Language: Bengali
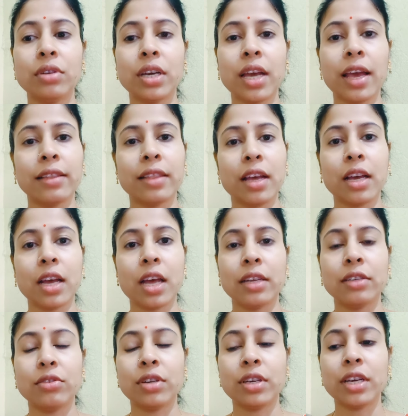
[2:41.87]
আড়াইশো টাকা এক
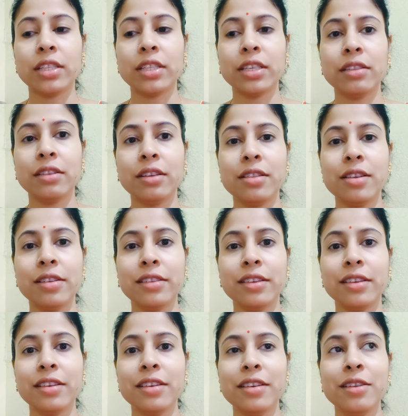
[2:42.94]
ধাক্কা আড়াইশো টাকায় যেই
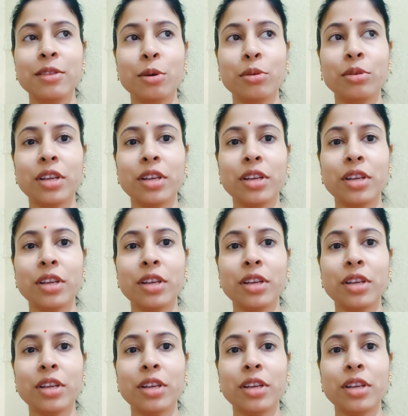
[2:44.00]
দিয়ে দিয়েছে